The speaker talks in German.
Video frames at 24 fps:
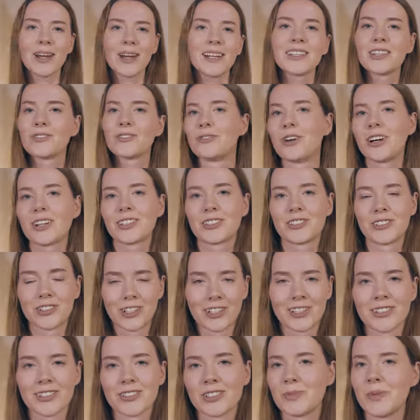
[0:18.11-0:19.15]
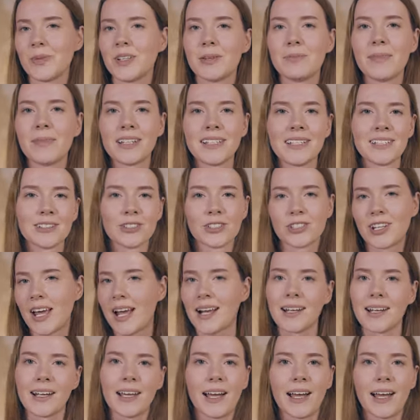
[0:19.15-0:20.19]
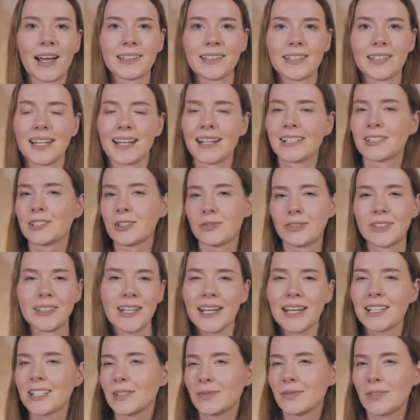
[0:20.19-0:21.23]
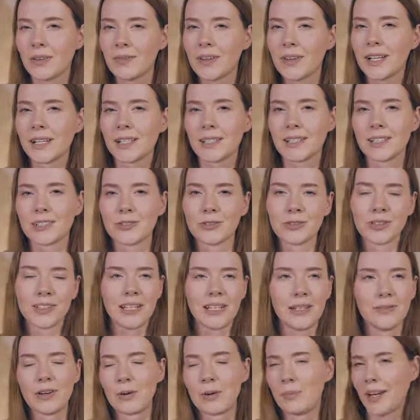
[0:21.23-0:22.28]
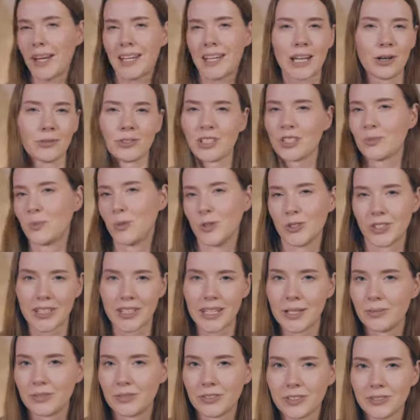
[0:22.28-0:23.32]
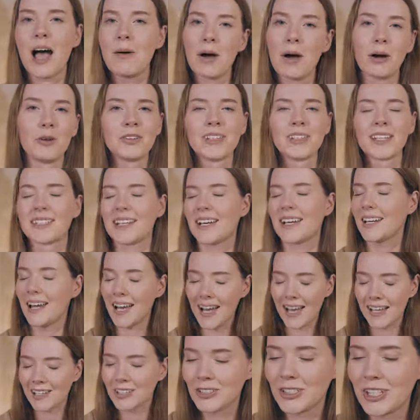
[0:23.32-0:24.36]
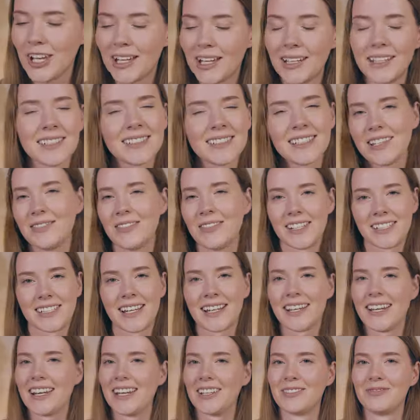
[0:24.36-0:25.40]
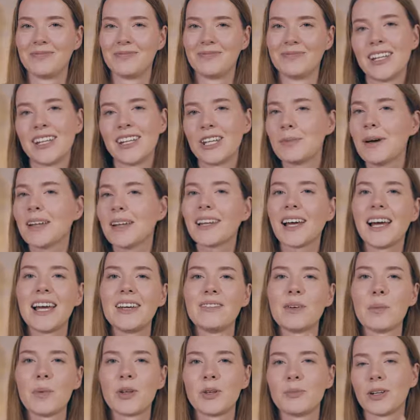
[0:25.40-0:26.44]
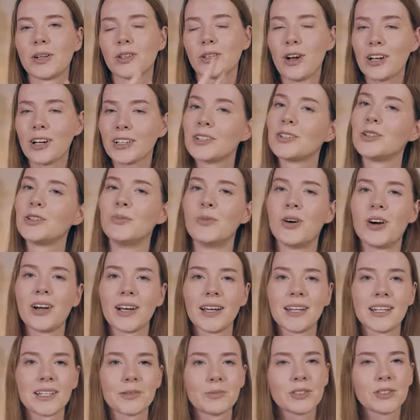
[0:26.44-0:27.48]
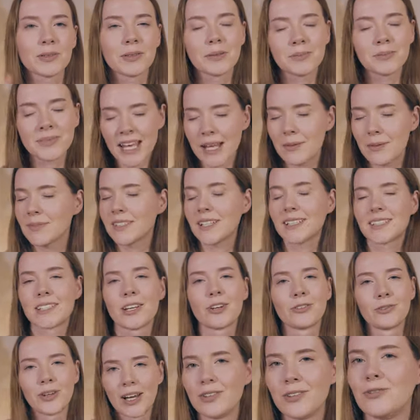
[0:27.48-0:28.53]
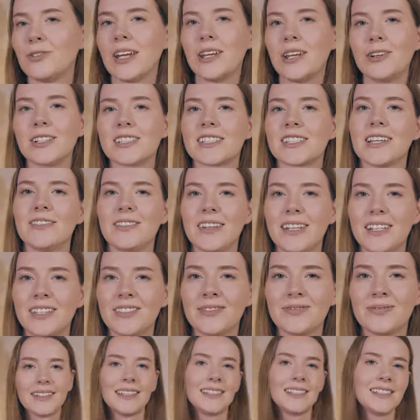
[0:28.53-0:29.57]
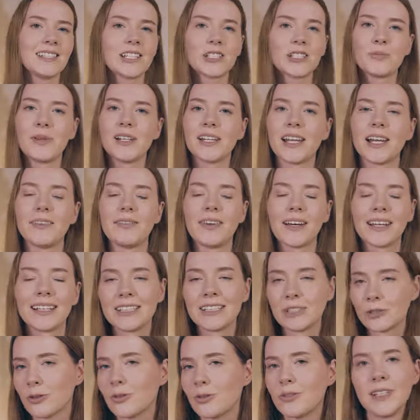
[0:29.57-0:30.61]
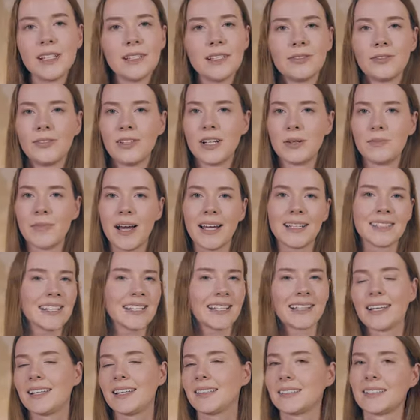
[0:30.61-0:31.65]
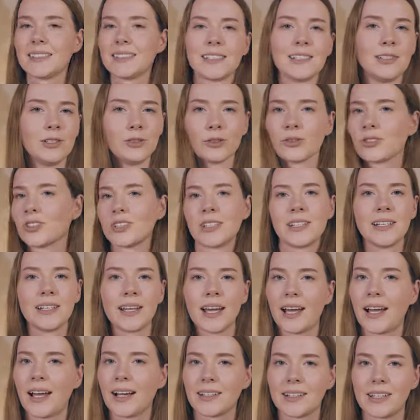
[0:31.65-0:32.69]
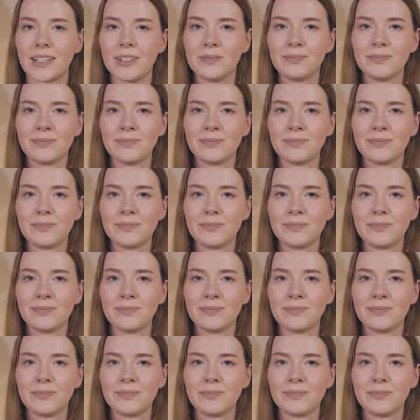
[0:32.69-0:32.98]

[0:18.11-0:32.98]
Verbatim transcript: Dwayne The Rock Johnson spielt immer diesen starken Charakter, der ganz oft in Action verwickelt ist und gegen Verbrecher und das Böse kämpft. Aber auch unter seiner harten Schale ist ein weicher Kern. Nummer 3, wenn man über trockenen Humor redet, muss man im selben Satz auch Ryan Reynolds erwähnen, denn dieser spielt einfach in so vielen Filmen einen sarkastischen, lustigen Charakter.